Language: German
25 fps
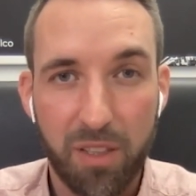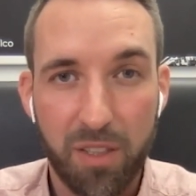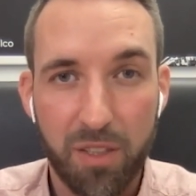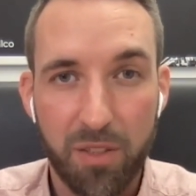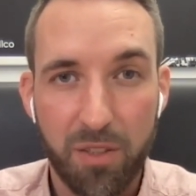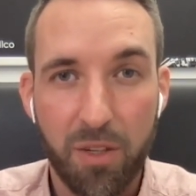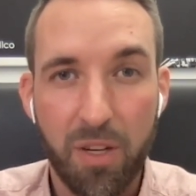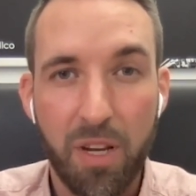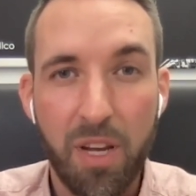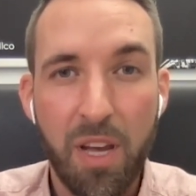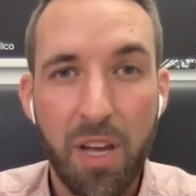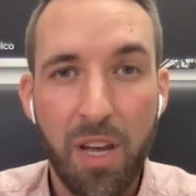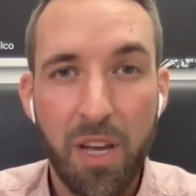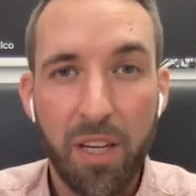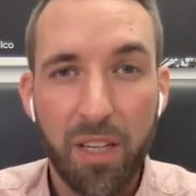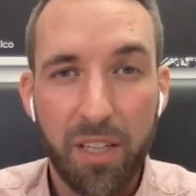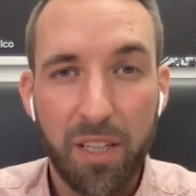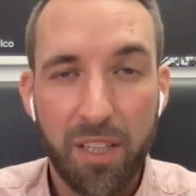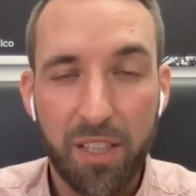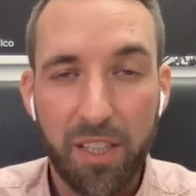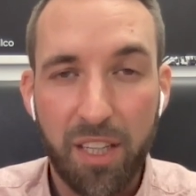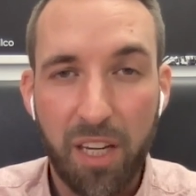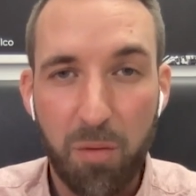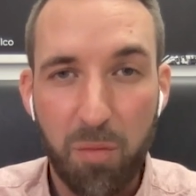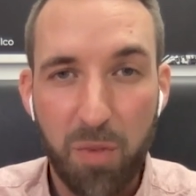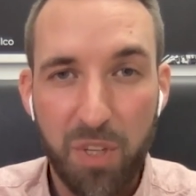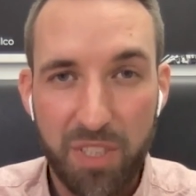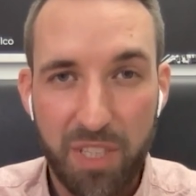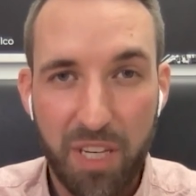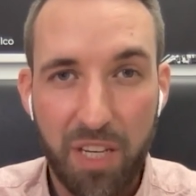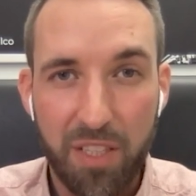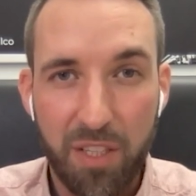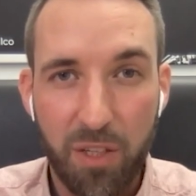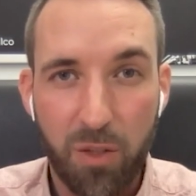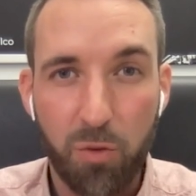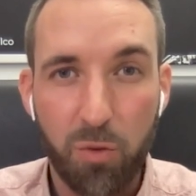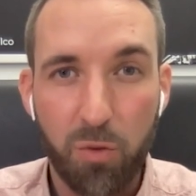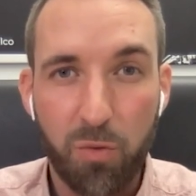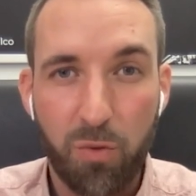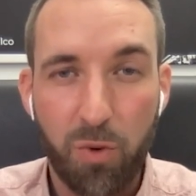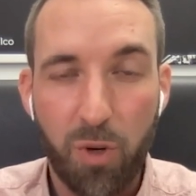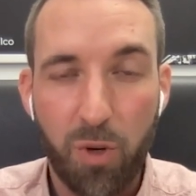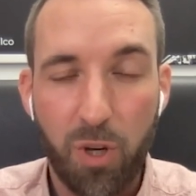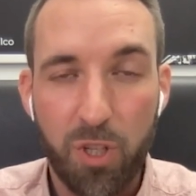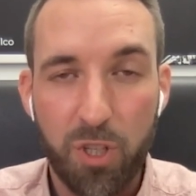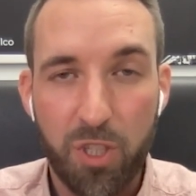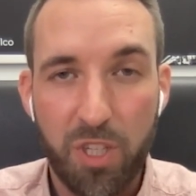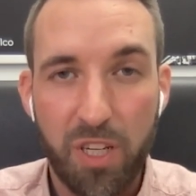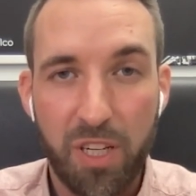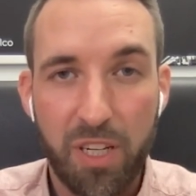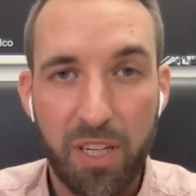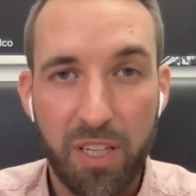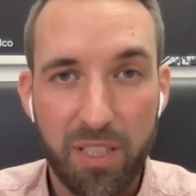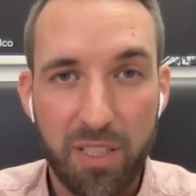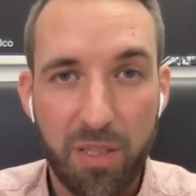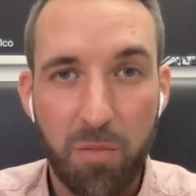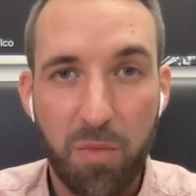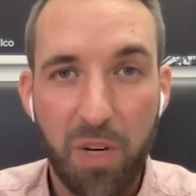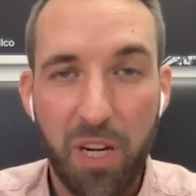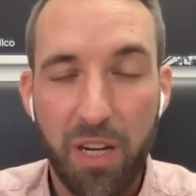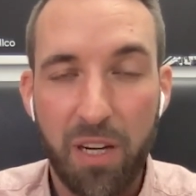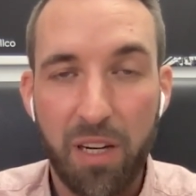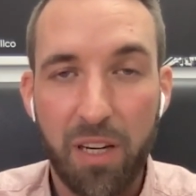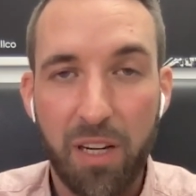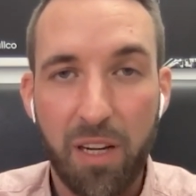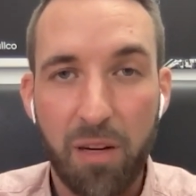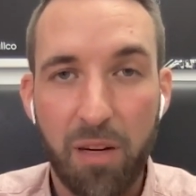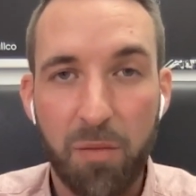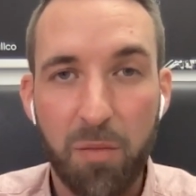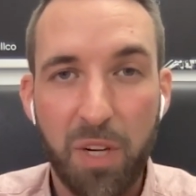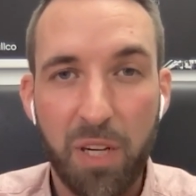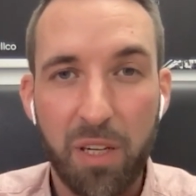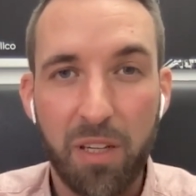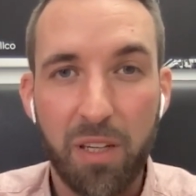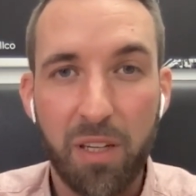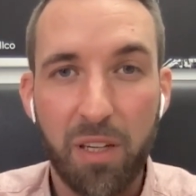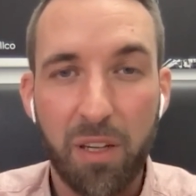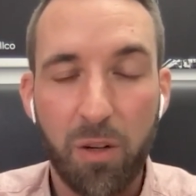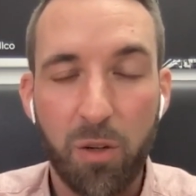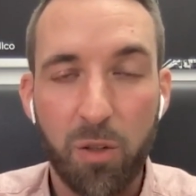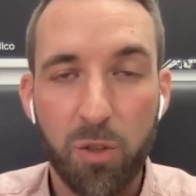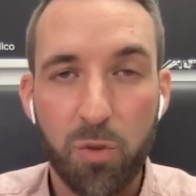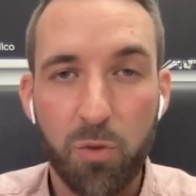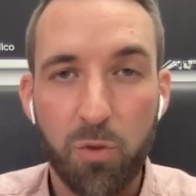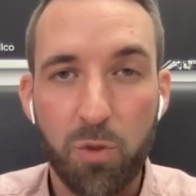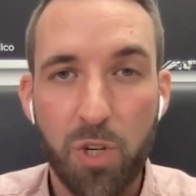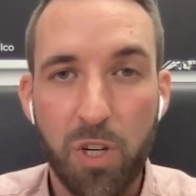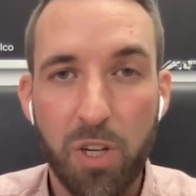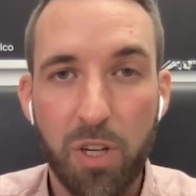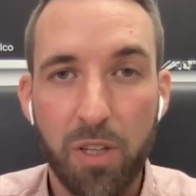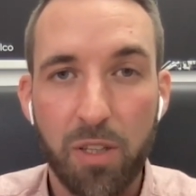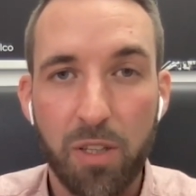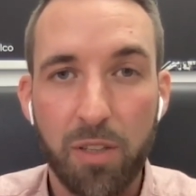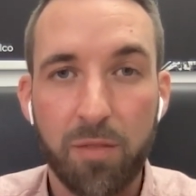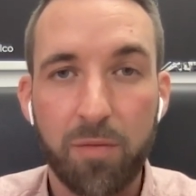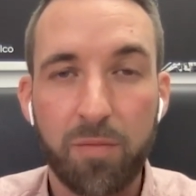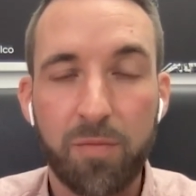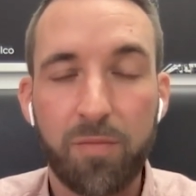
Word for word: Also kann mir sehr, sehr gut vorstellen, dass die Bayern da am Ende dann auch zuschlagen.